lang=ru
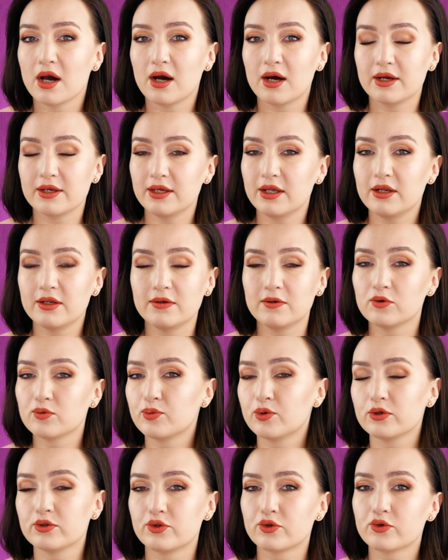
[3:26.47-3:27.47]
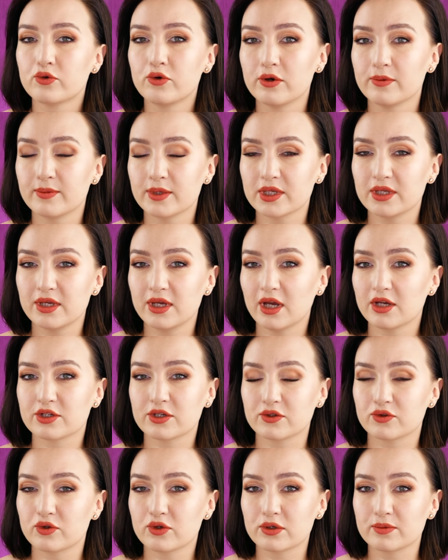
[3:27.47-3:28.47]
а, или любой другой макияж,
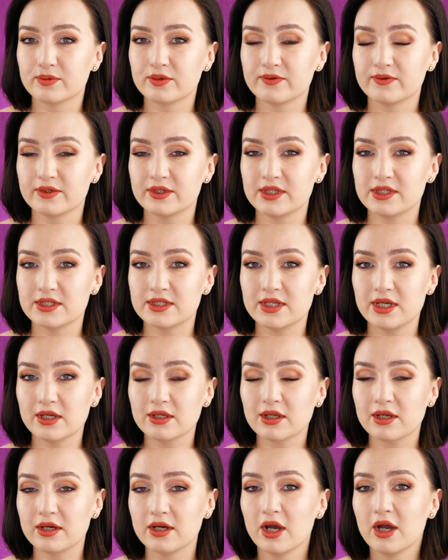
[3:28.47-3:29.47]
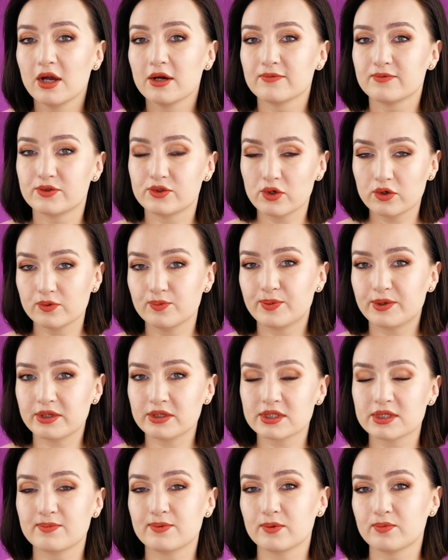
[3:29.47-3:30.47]
который бы вы не сделали, все в
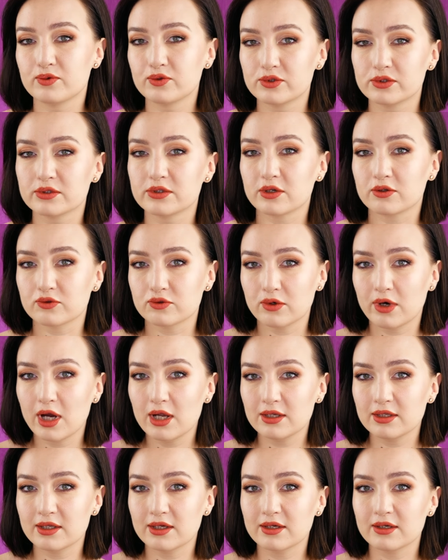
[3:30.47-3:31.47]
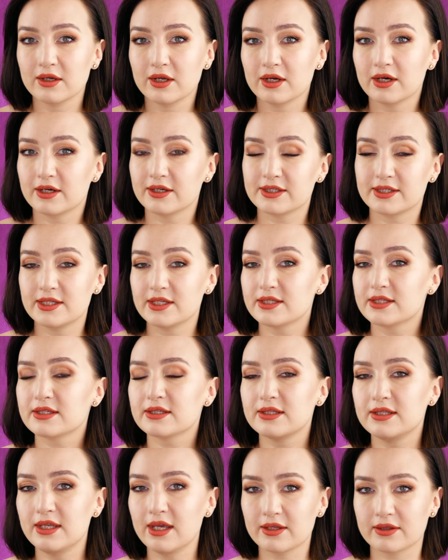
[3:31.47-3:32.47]
принципе будет актуально, а, здесь
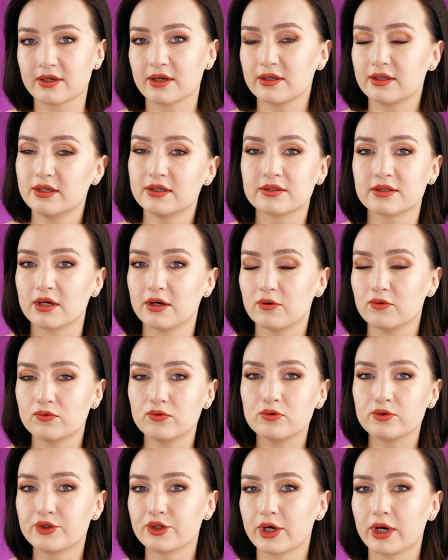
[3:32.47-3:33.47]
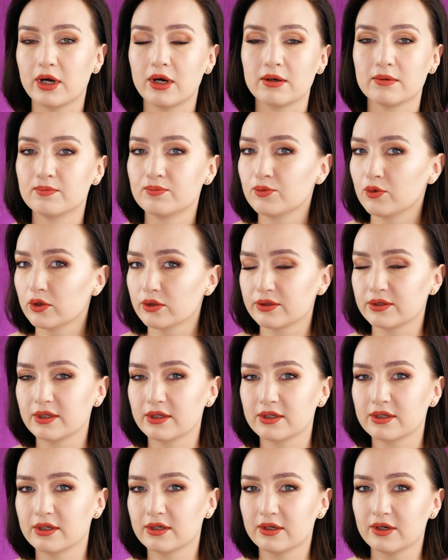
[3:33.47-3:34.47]
нет каких-то
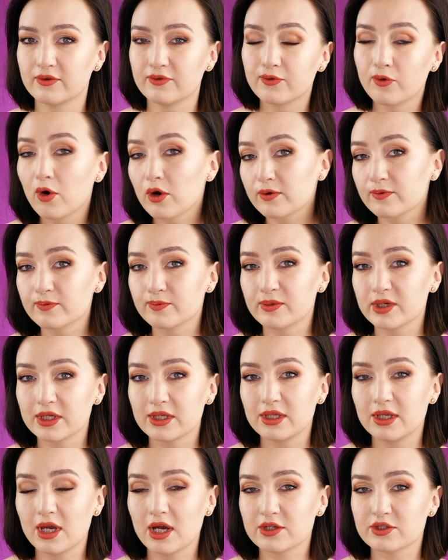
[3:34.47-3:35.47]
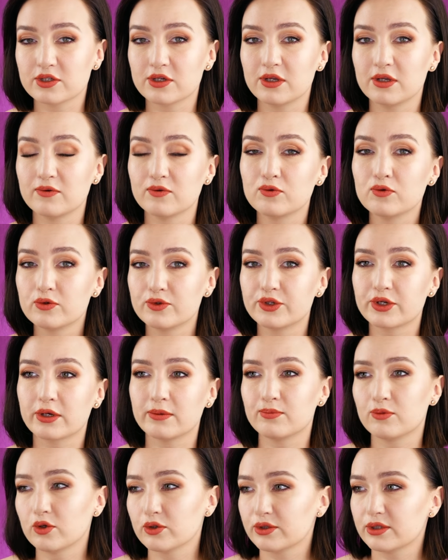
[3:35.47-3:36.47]
ультрамодных э, форм макияжа или
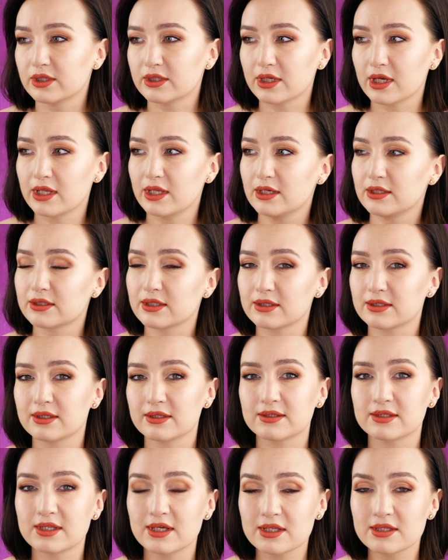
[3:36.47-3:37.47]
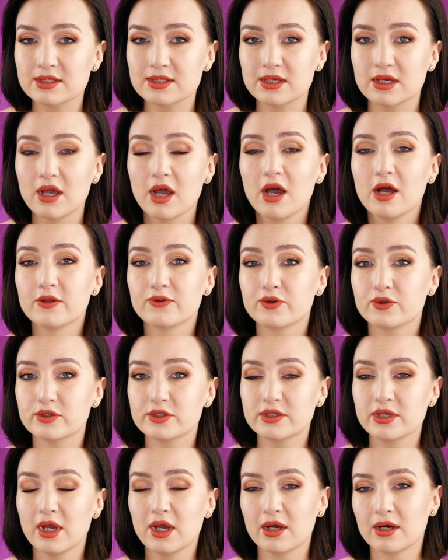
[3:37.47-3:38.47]
ультрамодных каких-то тенденций. То
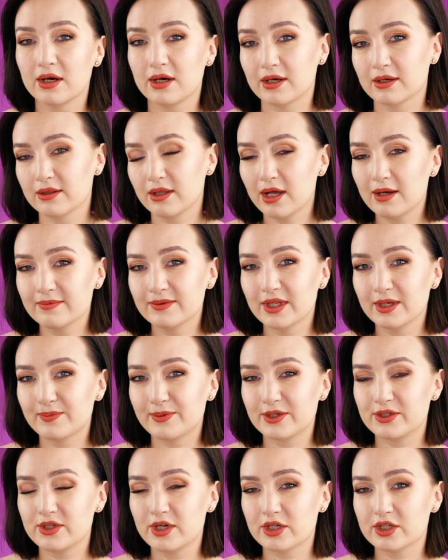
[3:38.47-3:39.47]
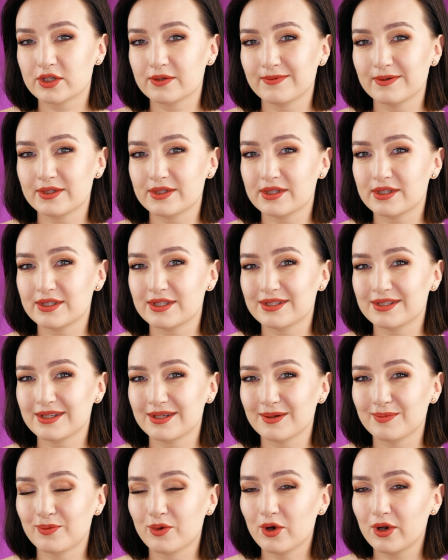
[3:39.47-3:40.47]
есть, а, главное, придерживайтесь
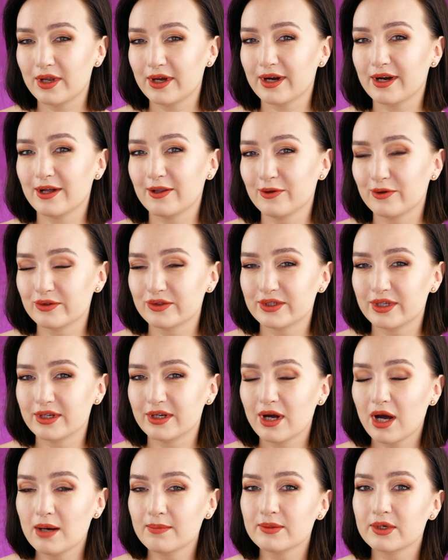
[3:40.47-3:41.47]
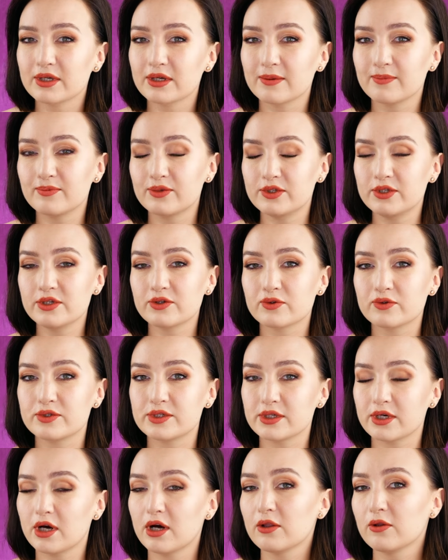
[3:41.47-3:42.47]
э, более холодной гаммы,
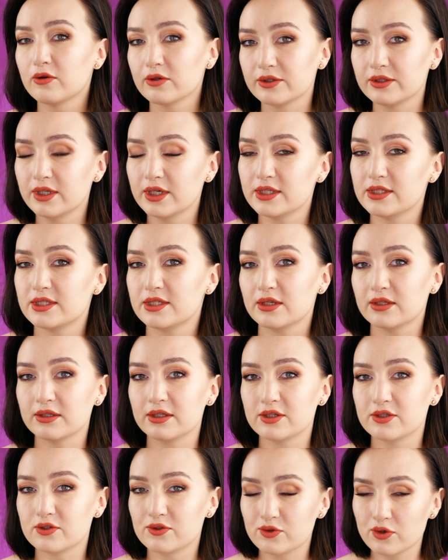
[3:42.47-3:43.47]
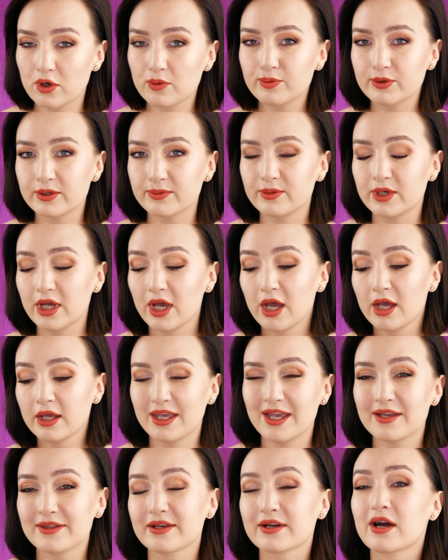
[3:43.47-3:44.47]
комбинируйте холодные оттенки с теплыми,
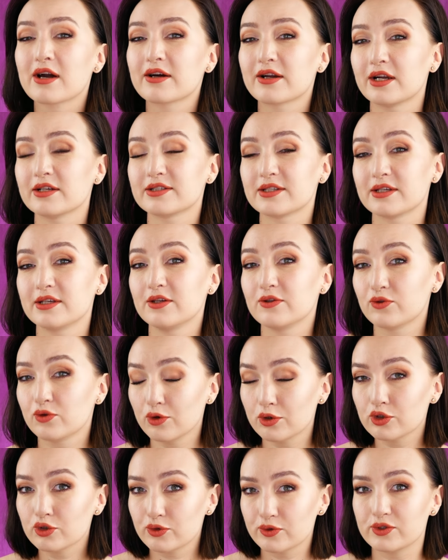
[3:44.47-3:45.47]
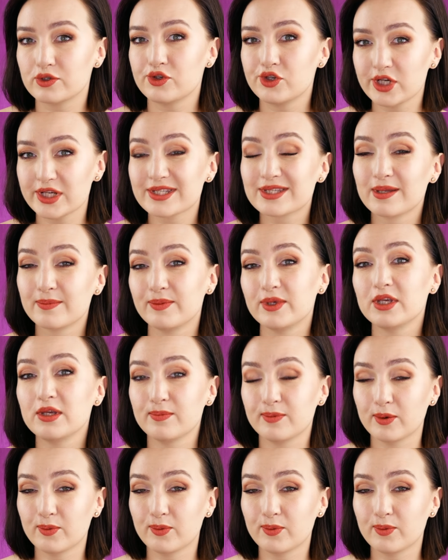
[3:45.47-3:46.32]
и это как раз-таки то, что сейчас на пике